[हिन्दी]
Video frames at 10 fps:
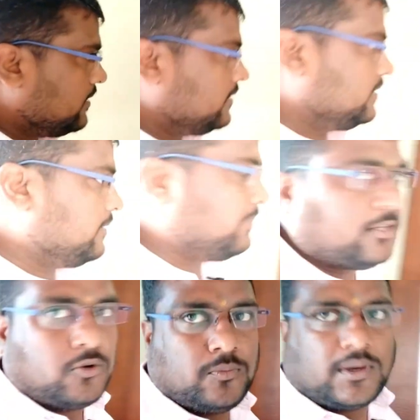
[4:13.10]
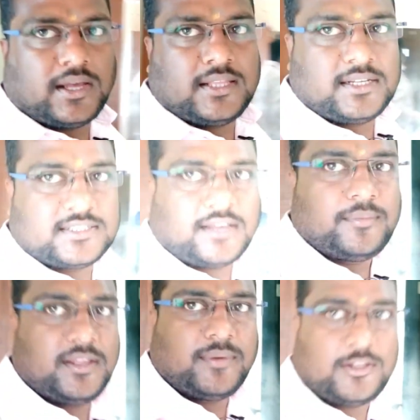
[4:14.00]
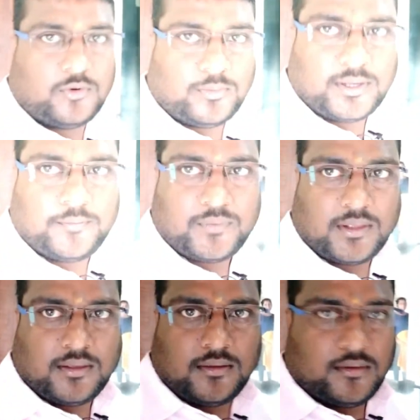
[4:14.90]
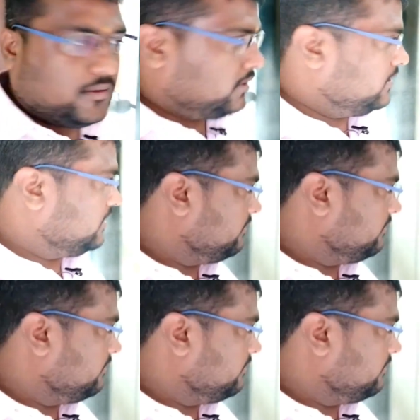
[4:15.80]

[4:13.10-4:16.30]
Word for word: ये बाथरूम का है इधर सामने ही बाथरूम है ये